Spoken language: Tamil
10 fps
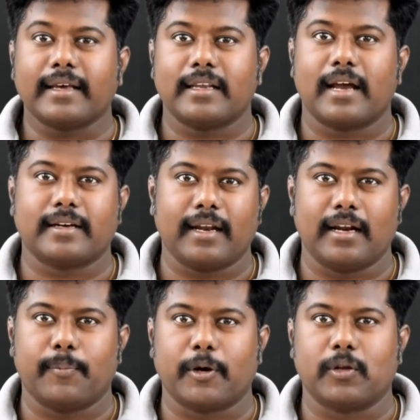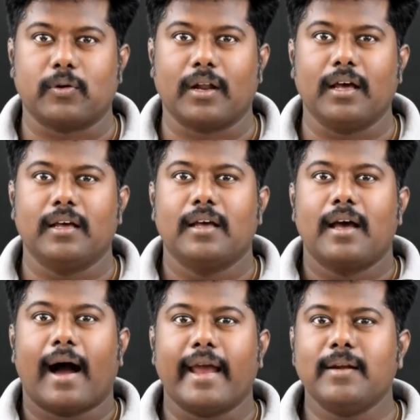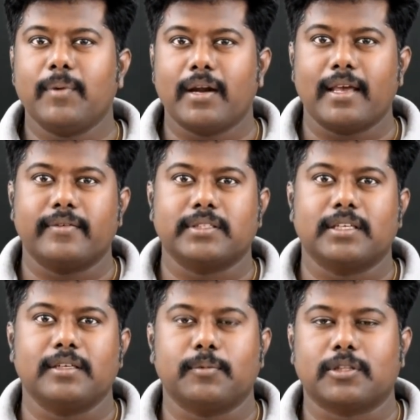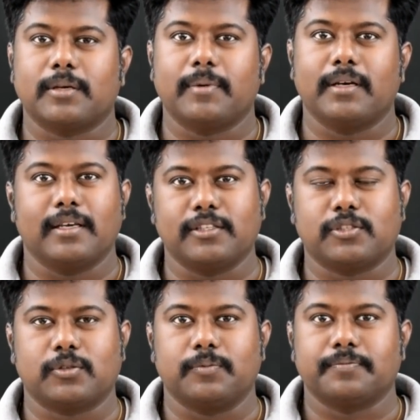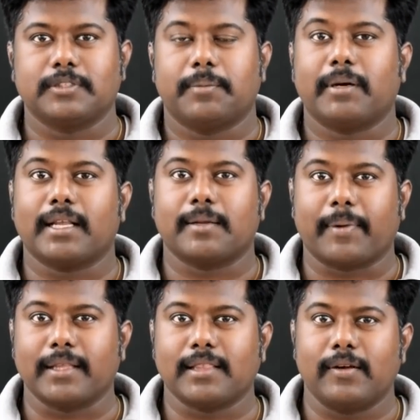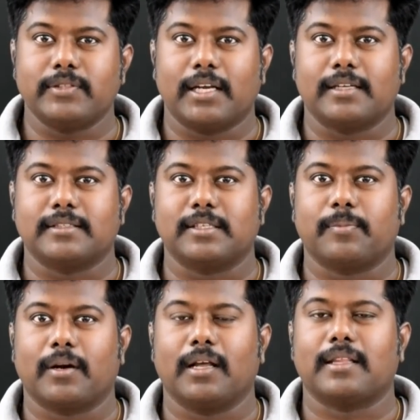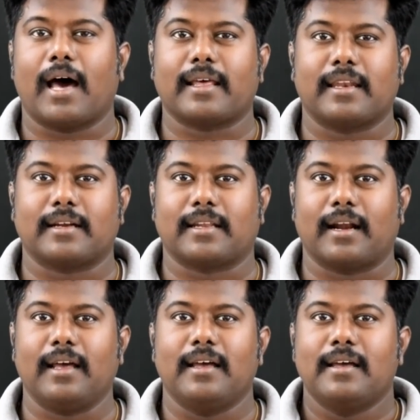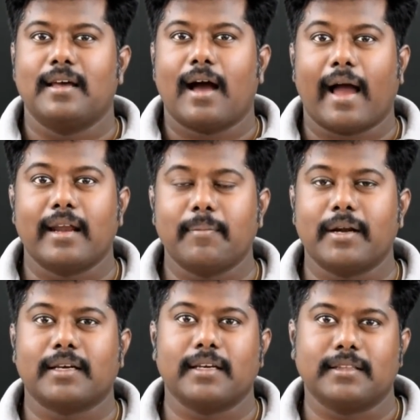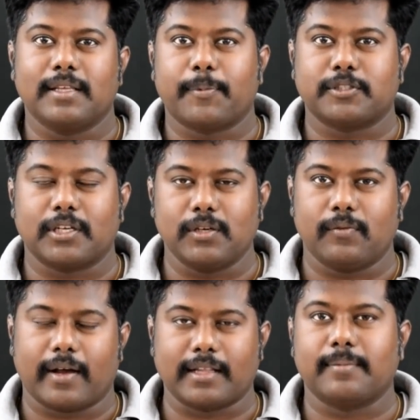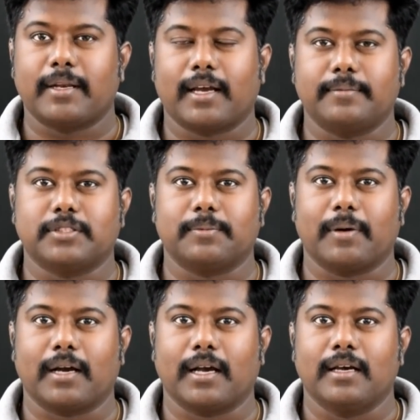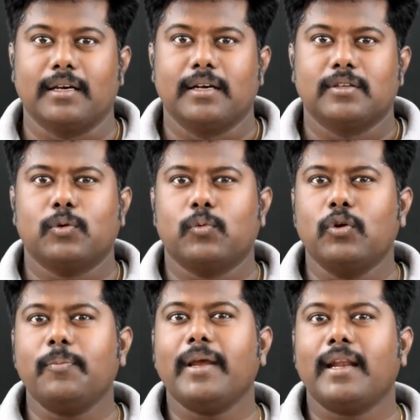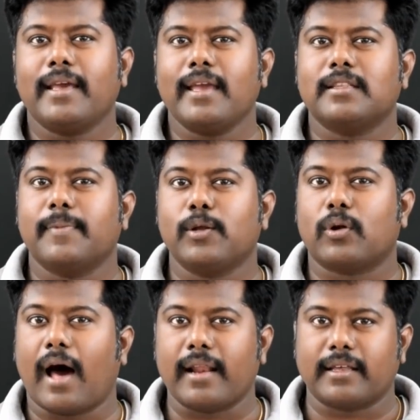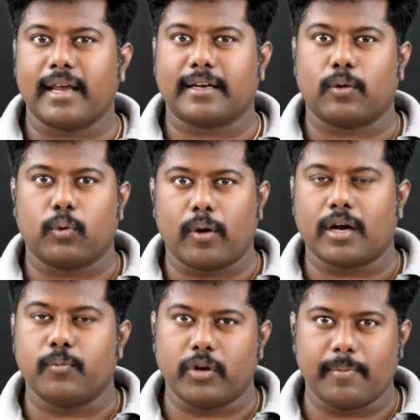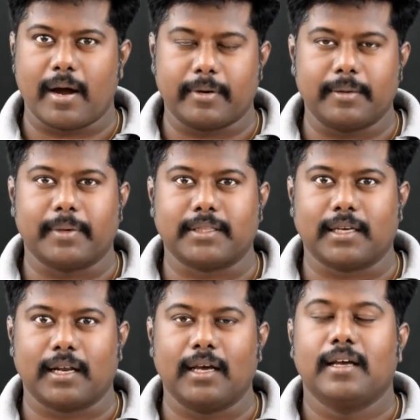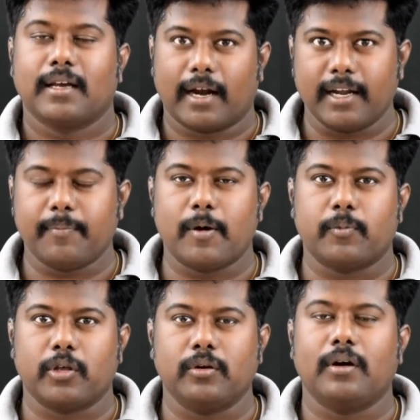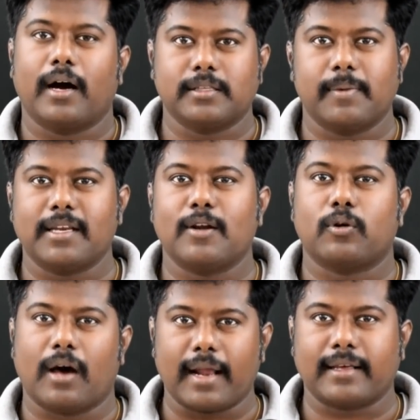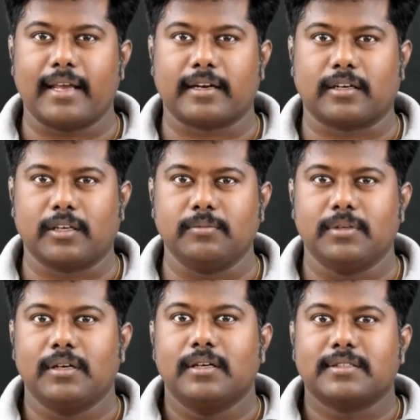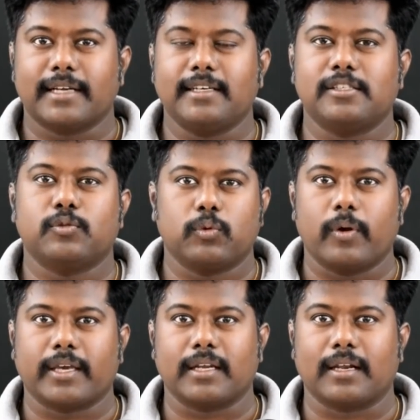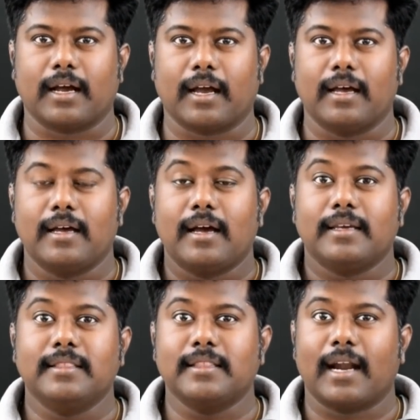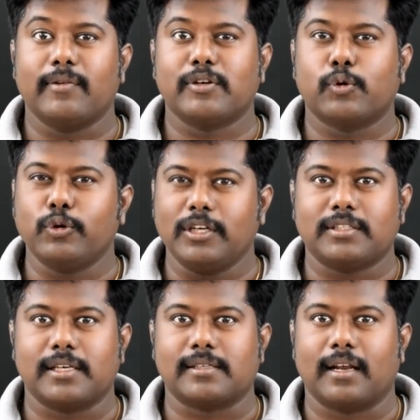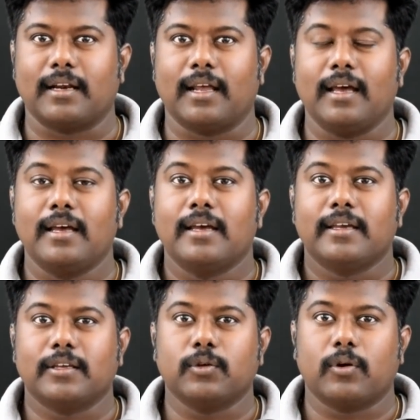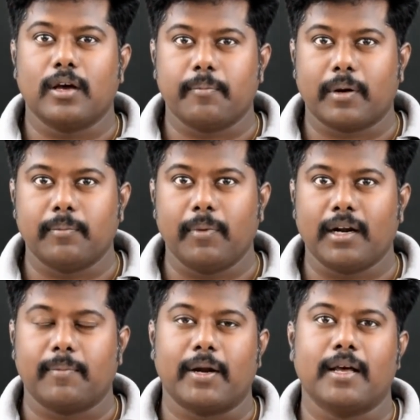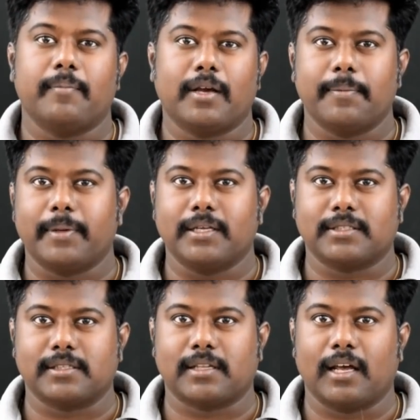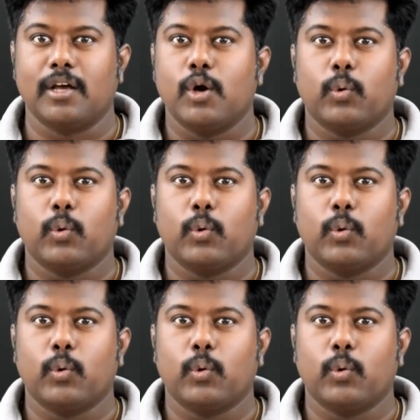ஆர்க் ரியாக்டர் என்ன பண்ணிடுவோன்னா அயன்மேனையே வந்துட்டு மொத்தமாக எரிச்சிரும் பட் அந்த படத்தில் வந்து என்ன செஞ்சுருப்பாங்கன்னா அந்த ஆர்க் ரியாக்டரால் அயன்மேனுக்கு எந்த பிரச்சனையும் வராத மாதிரி காமிச்சிருப்பாங்க ஸோ உண்மையிலேயே இது மாதிரி ஒரு ஆர்க் ரியாக்டர் உருவாக்க முடியுமா அப்படின்னு பார்த்தீங்கன்னா கண்டிப்பாக முடியும் அது மாதிரியான ஒரு ஆர்க் ரியாக்டரையும் சயின்டிஸ்ட் உருவாக்கியிருக்கிறாங்க இந்த அளவுக்கு குட்டி சைஸில் இல்லை இதோட பிரம்மாண்டமான மிகப்பெரிய சைஸில்